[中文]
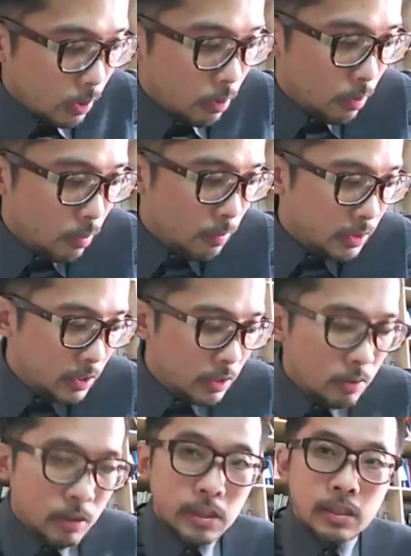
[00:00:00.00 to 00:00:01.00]
灰灰，我们今
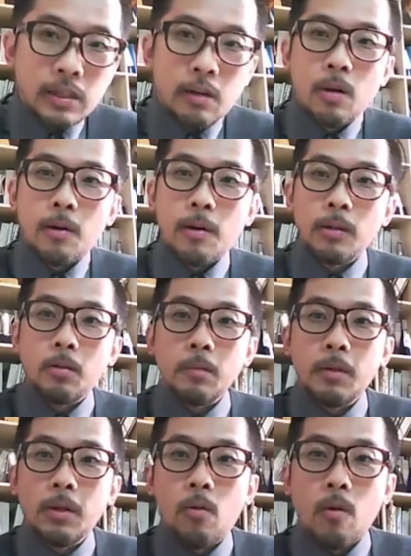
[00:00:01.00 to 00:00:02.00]
天会介绍万花筒
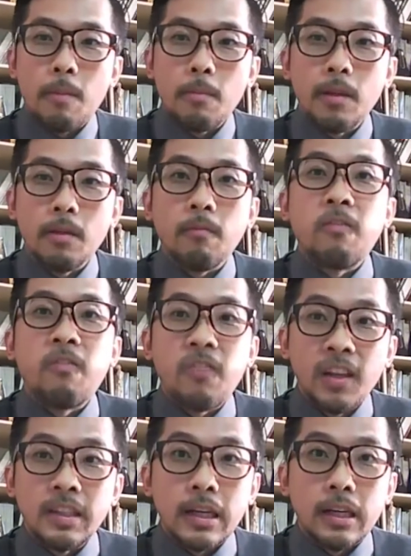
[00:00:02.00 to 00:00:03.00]
里面的画面
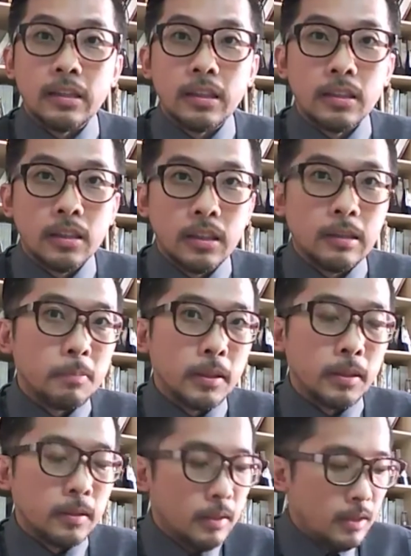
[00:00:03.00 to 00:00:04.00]
非常的特
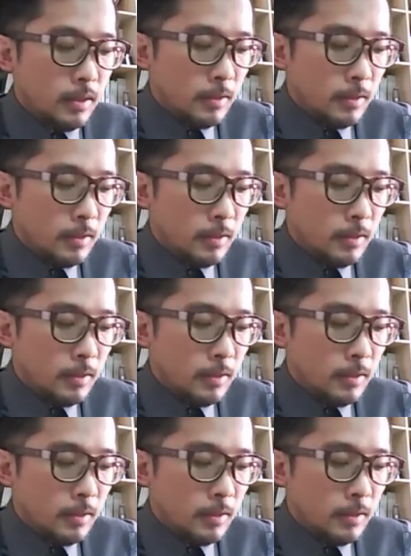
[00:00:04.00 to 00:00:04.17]
别。